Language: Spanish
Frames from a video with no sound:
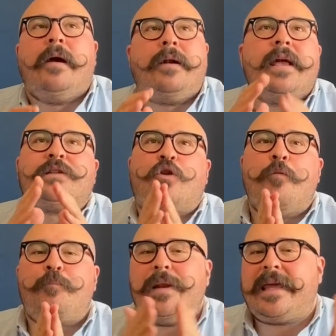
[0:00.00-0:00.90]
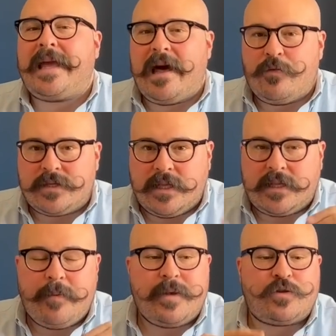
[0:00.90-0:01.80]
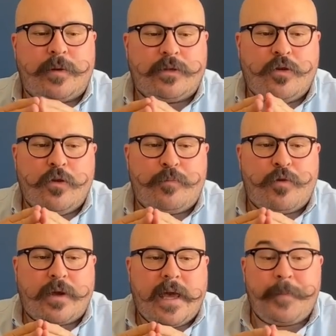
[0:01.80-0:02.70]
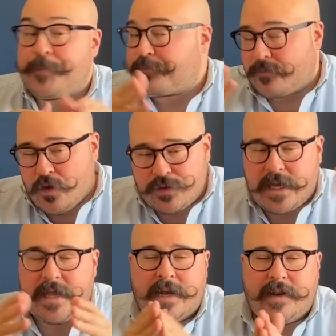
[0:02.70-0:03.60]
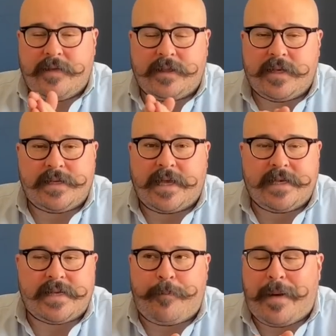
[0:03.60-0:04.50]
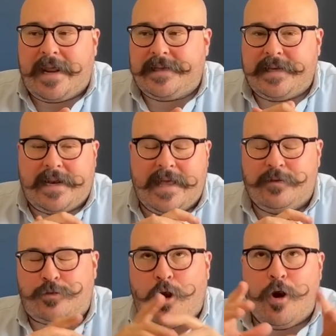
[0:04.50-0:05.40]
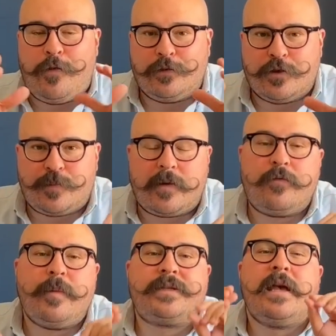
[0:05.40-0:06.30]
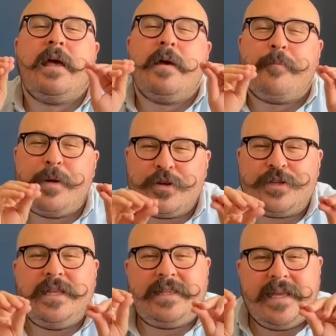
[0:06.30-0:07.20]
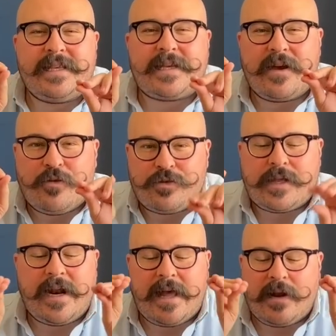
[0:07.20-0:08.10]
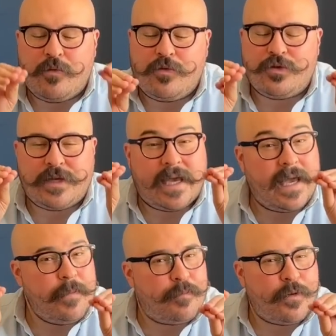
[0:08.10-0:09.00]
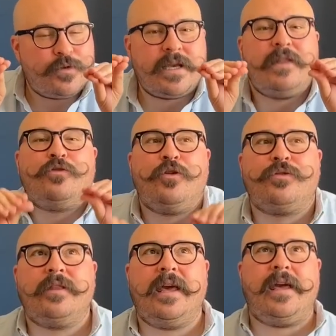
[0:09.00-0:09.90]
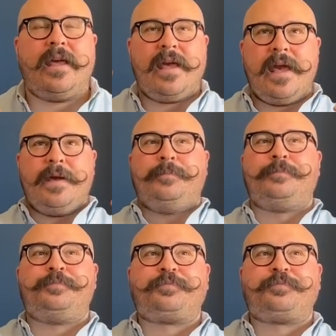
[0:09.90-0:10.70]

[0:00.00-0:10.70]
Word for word: es complicado este tema, sobre todo porque, no sé, hay ingredientes en que se aparecen en todos los perfumes, pero sí tienes que encontrar algunos ejemplos en donde... Em,